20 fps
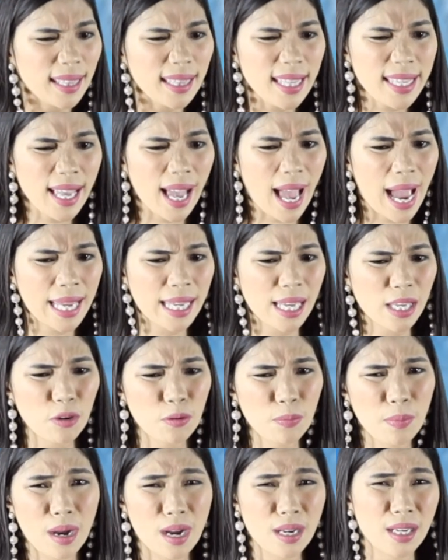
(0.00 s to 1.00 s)
hindi niya kaya
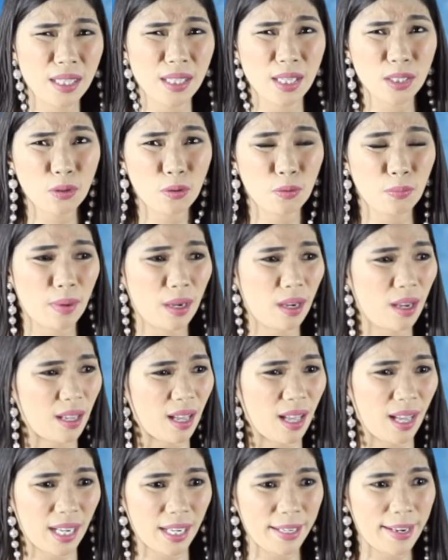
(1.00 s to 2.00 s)
yung mga ganitong
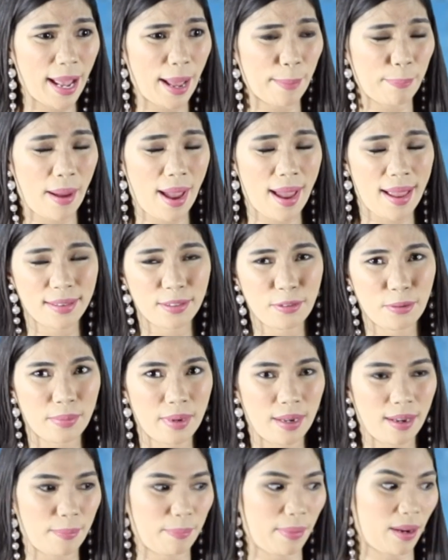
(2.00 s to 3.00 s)
mga kaganapan,
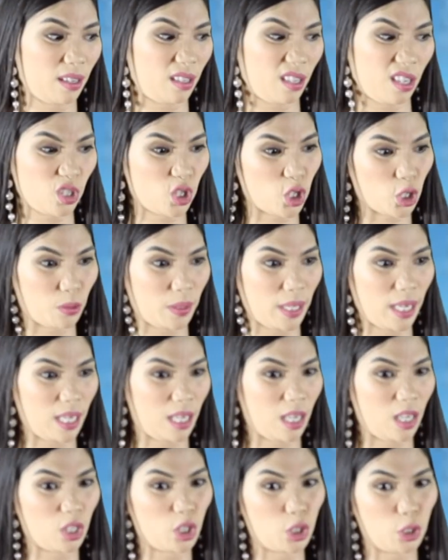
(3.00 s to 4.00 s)
yung mga
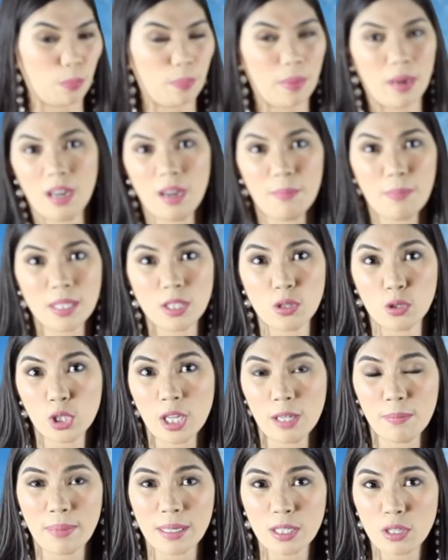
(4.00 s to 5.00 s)
pa-rich-rich, yung mga
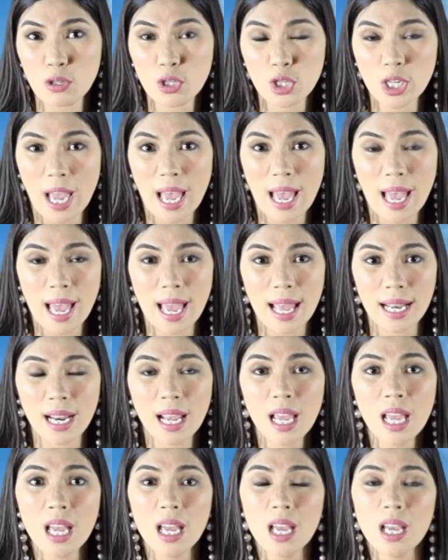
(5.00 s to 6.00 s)
pasosyal-pasosyal.